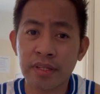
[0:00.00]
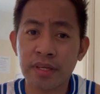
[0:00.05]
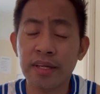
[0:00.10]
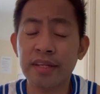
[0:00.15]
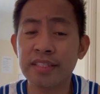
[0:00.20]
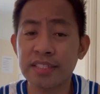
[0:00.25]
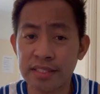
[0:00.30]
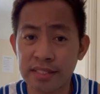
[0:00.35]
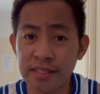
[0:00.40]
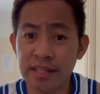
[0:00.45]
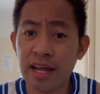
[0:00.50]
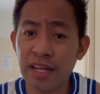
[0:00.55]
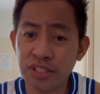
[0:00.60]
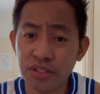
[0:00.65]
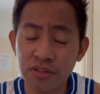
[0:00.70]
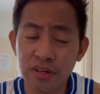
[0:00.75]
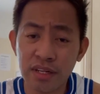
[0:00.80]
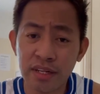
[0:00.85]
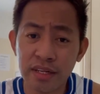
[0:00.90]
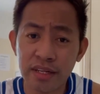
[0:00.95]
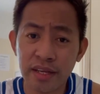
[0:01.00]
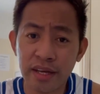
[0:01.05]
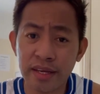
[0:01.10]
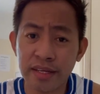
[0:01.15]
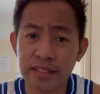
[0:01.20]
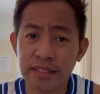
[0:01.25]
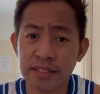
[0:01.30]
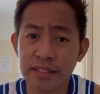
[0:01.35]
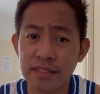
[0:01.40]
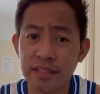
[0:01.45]
It's natural
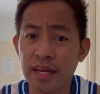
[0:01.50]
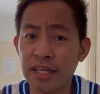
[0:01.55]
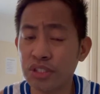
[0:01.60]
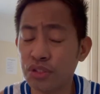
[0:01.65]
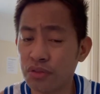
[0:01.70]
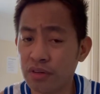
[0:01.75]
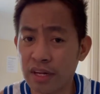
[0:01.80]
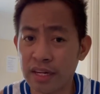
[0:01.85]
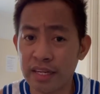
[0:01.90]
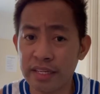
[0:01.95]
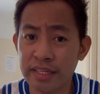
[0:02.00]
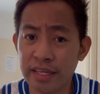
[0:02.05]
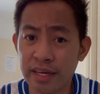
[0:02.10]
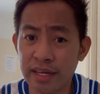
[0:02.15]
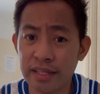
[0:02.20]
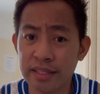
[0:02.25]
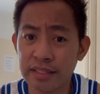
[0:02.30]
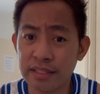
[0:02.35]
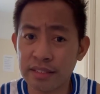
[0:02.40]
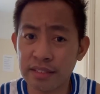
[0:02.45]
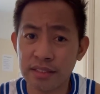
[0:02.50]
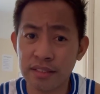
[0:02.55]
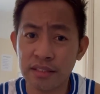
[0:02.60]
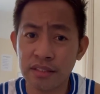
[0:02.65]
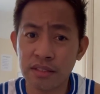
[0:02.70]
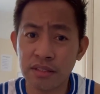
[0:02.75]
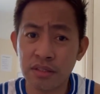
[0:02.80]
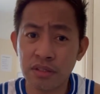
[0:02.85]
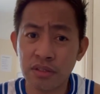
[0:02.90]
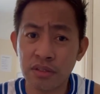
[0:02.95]
guys, natural yan.
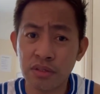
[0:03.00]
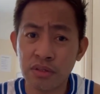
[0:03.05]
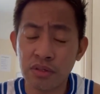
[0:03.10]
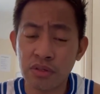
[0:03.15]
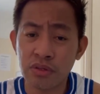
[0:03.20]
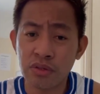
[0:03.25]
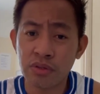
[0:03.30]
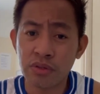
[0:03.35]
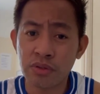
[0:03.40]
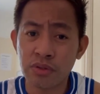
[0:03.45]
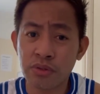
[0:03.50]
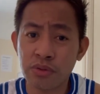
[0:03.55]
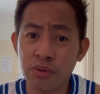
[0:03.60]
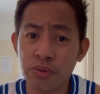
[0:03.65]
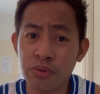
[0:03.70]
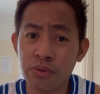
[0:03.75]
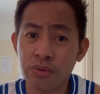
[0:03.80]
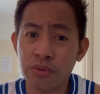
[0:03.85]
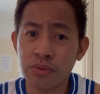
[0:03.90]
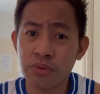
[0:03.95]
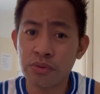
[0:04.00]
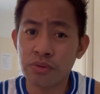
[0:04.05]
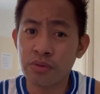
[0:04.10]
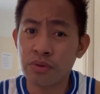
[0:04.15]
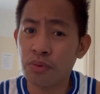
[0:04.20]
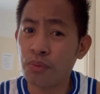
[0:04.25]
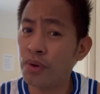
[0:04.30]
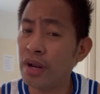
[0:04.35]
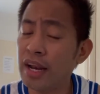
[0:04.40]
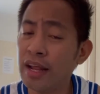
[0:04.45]
So,
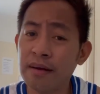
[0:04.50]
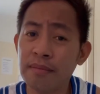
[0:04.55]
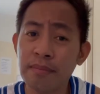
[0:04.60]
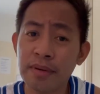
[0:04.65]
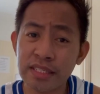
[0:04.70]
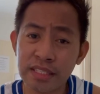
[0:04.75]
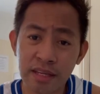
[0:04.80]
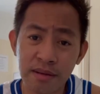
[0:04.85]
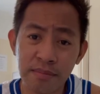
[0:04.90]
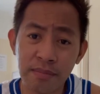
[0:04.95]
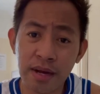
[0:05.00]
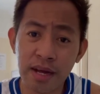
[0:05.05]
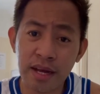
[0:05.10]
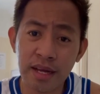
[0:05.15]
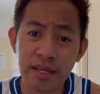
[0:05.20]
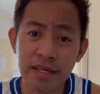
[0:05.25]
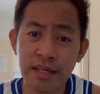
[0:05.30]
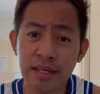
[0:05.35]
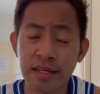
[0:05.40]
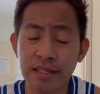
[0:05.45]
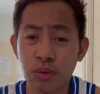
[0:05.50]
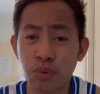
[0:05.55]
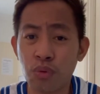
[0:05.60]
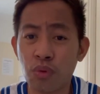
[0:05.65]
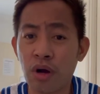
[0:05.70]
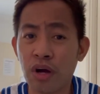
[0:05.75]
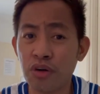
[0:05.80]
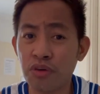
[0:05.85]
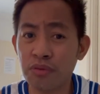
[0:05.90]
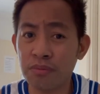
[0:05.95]
walang masama
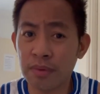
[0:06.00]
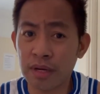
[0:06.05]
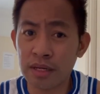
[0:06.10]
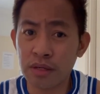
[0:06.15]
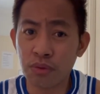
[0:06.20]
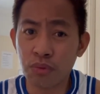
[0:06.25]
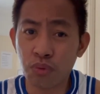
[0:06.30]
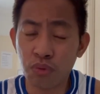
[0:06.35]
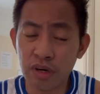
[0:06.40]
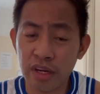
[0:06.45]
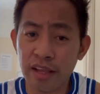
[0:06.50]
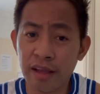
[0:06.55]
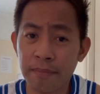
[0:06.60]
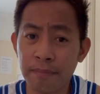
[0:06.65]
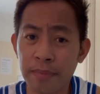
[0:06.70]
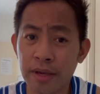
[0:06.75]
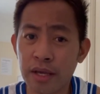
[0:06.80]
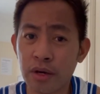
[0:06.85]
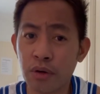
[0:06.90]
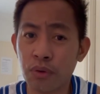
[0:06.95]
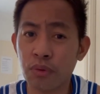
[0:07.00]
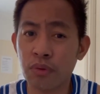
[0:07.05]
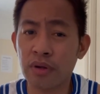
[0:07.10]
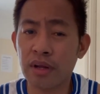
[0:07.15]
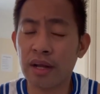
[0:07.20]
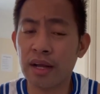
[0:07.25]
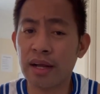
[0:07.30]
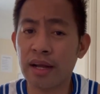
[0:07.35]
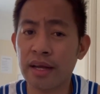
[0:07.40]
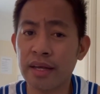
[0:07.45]
kung anumang kulay ang meron
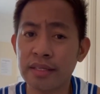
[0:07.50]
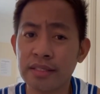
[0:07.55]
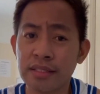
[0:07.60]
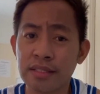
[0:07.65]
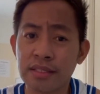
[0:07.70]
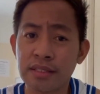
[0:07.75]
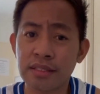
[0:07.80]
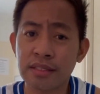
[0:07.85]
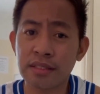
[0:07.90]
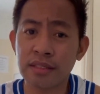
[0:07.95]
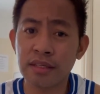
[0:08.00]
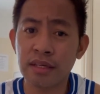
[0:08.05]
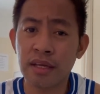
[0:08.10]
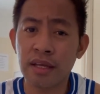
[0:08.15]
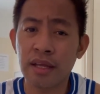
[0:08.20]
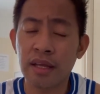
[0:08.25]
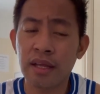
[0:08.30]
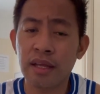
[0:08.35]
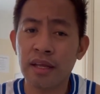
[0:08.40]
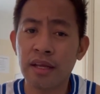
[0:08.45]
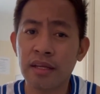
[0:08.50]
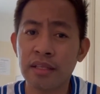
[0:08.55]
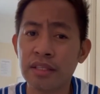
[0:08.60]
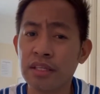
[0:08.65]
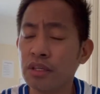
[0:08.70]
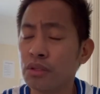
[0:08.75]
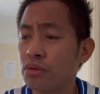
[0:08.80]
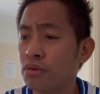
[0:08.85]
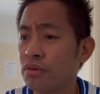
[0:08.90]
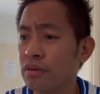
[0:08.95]
ka guys.
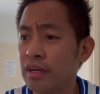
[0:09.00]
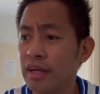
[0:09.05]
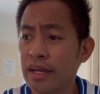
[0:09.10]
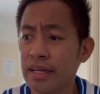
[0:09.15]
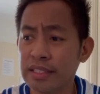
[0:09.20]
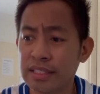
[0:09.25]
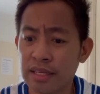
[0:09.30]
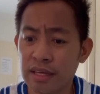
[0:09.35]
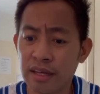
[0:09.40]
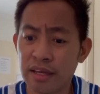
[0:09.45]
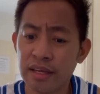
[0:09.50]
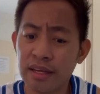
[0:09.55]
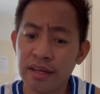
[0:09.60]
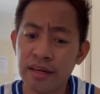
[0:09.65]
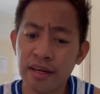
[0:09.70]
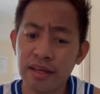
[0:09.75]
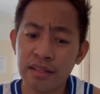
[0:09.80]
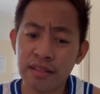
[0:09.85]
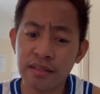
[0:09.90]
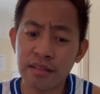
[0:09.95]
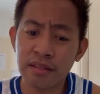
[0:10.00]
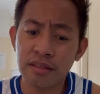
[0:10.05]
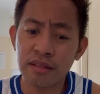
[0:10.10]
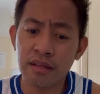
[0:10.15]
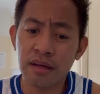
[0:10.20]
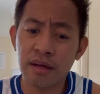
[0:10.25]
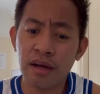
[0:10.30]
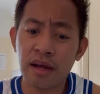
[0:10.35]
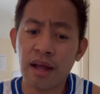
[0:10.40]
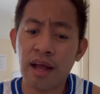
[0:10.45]
Dito guys sa England,
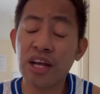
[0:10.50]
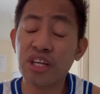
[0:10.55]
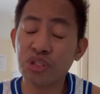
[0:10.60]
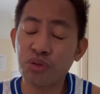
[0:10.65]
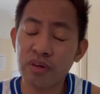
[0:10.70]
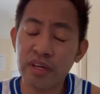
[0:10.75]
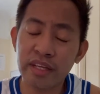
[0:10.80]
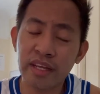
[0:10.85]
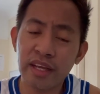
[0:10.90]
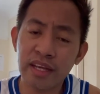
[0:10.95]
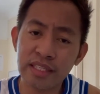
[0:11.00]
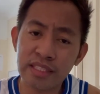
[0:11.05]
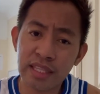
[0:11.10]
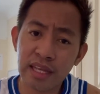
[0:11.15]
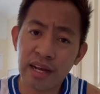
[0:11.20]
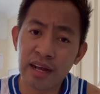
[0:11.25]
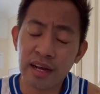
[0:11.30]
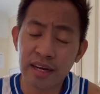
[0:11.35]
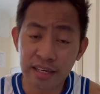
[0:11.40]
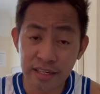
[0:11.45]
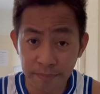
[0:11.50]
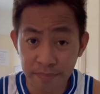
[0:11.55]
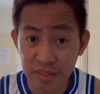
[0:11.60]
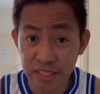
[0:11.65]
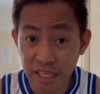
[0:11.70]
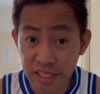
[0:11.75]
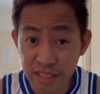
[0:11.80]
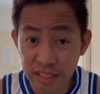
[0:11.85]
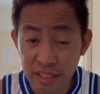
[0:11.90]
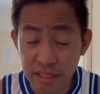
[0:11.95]
Actually guys,
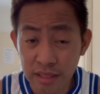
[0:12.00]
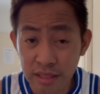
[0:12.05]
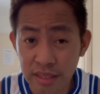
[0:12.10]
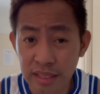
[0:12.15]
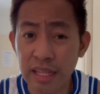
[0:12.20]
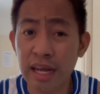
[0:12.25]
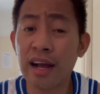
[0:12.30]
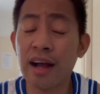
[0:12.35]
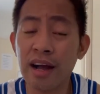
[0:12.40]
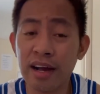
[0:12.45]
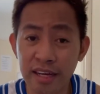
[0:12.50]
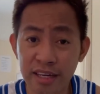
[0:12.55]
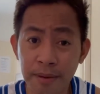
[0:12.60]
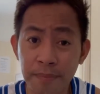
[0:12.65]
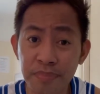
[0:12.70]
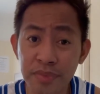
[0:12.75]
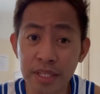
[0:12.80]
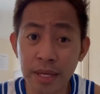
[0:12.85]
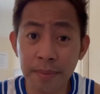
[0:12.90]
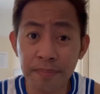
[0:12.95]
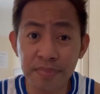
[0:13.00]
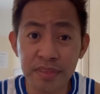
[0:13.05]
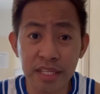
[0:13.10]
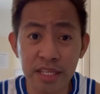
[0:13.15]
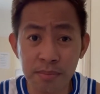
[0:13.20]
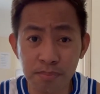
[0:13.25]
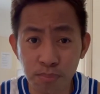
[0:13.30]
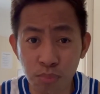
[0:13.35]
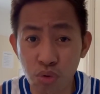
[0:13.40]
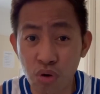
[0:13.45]
nakakaramdam, nakakaramdam
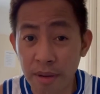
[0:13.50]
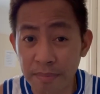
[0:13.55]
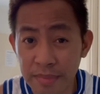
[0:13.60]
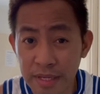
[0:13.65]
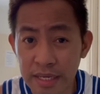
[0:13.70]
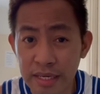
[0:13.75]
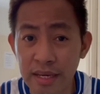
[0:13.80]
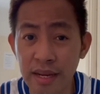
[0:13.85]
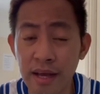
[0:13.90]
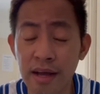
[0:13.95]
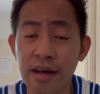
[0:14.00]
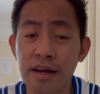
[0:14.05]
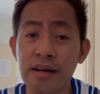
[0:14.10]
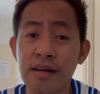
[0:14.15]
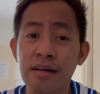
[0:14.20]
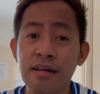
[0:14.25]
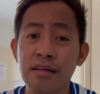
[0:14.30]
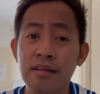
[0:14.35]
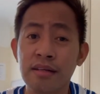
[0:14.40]
din po kami ng